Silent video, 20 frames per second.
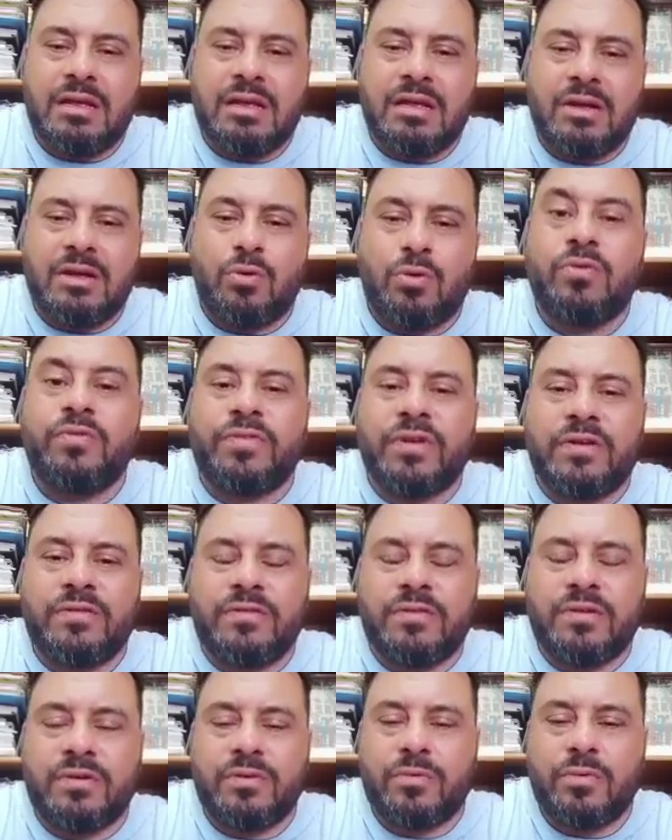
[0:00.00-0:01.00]

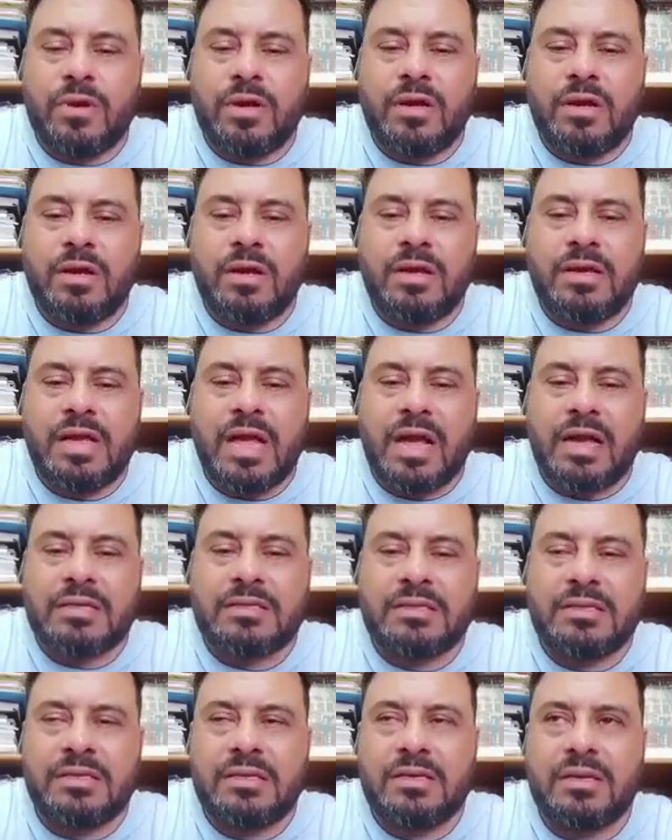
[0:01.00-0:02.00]
عنفا
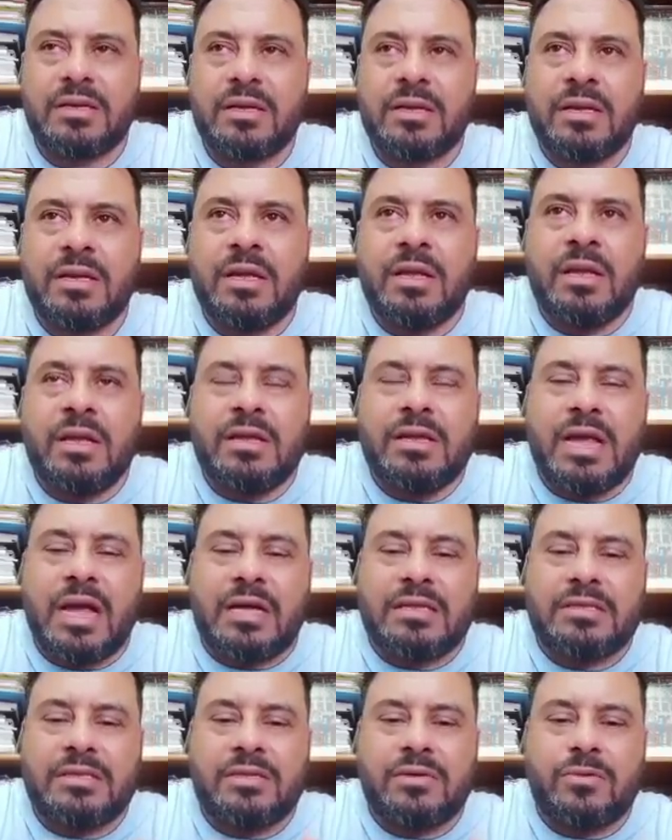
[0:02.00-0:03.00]
ويعني
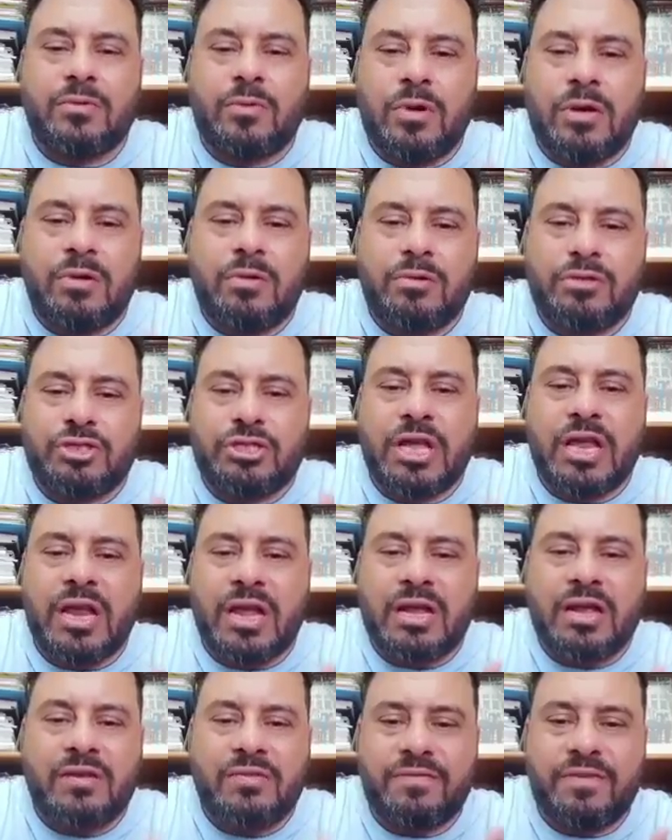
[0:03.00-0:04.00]
يعني
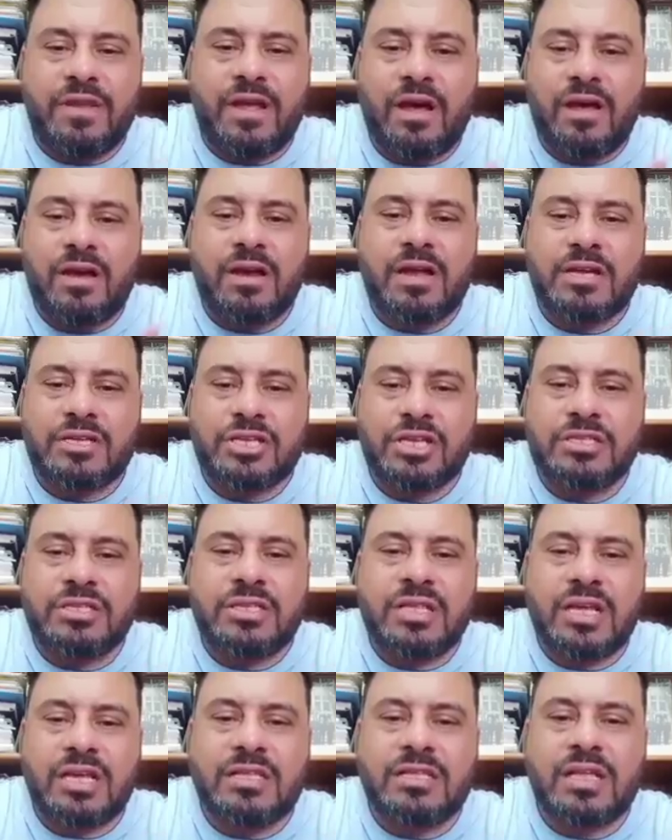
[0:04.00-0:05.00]
والشارع كان فيه حركة
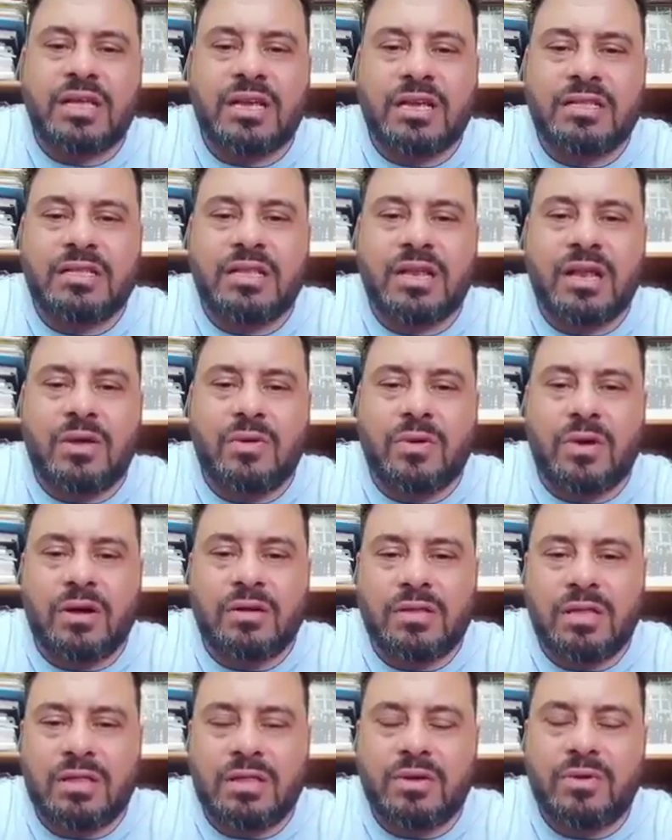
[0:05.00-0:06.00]
شديدة جدا جدا
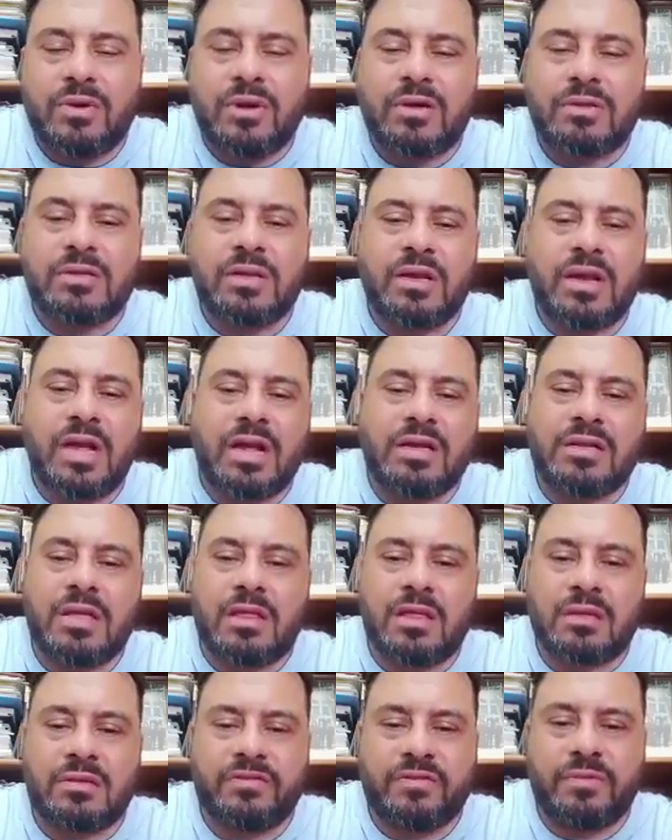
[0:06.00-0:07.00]
أوقات الثورات اللي
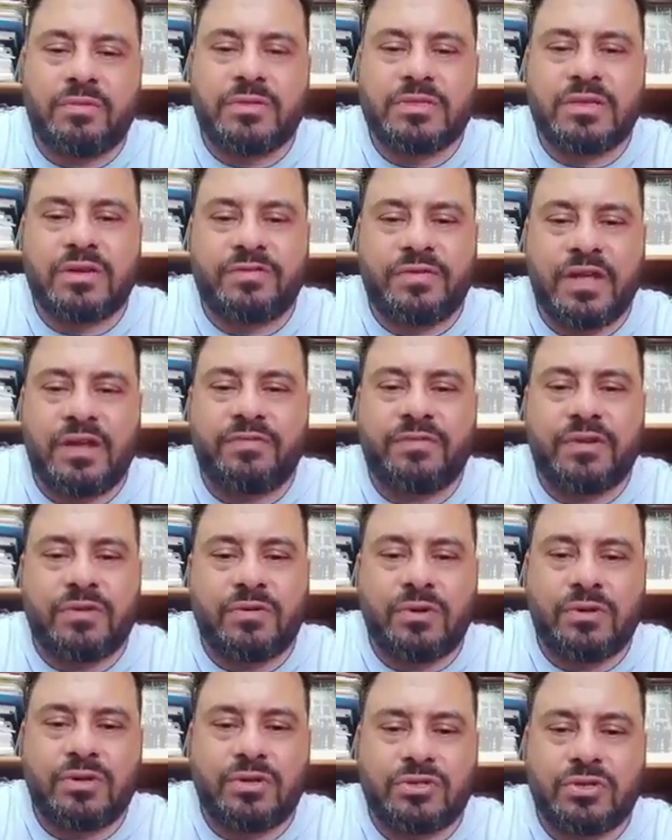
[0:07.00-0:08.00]
حدثت في مصر في
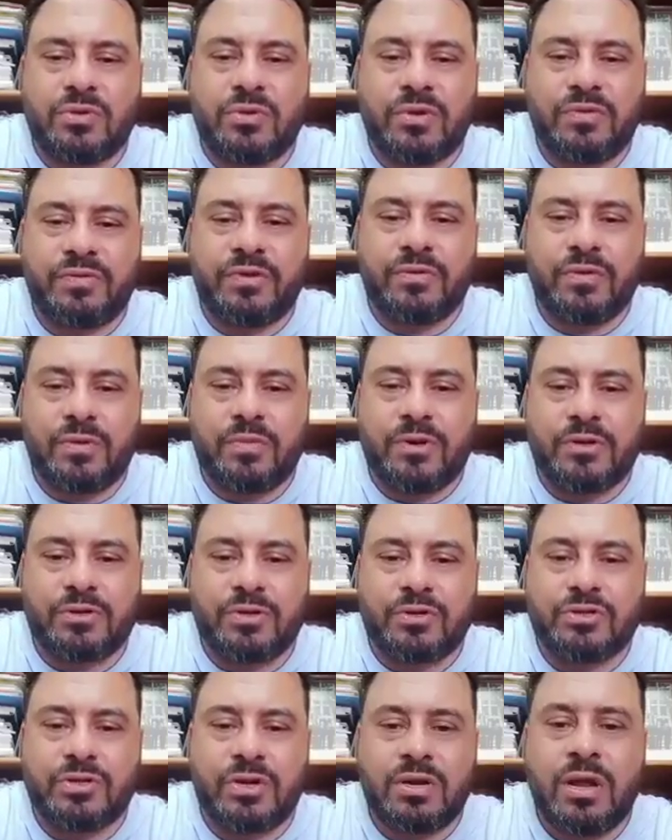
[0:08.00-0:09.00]
2011
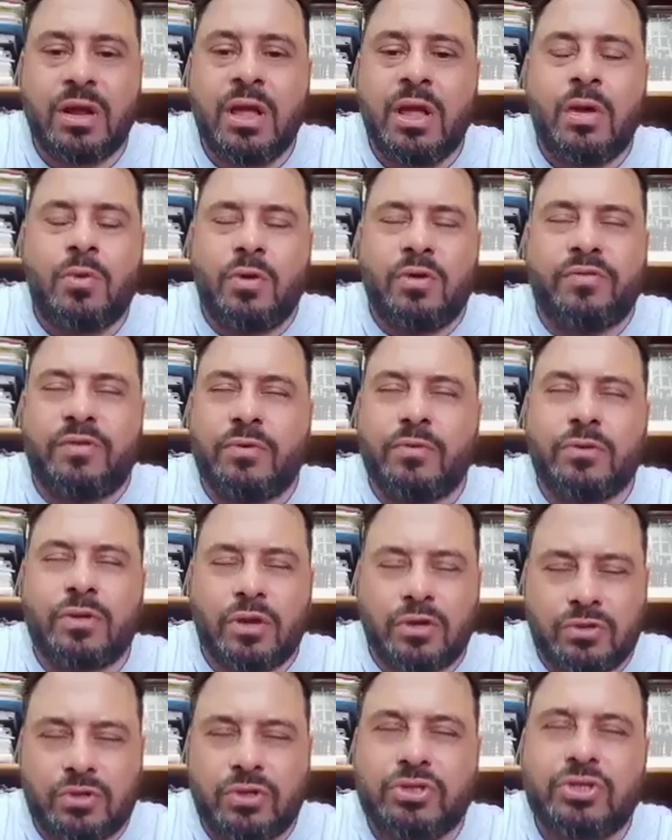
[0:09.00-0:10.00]
و2014
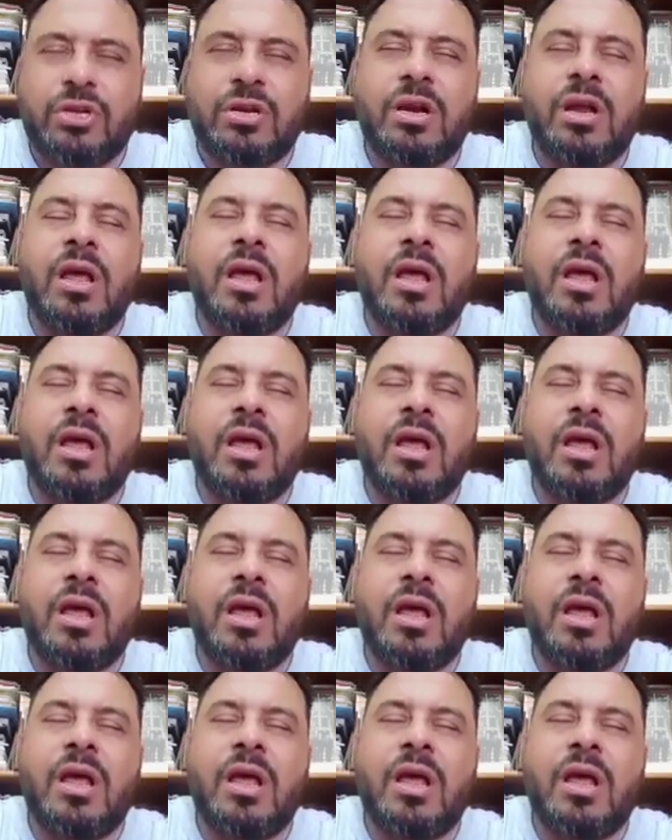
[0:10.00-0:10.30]
و2013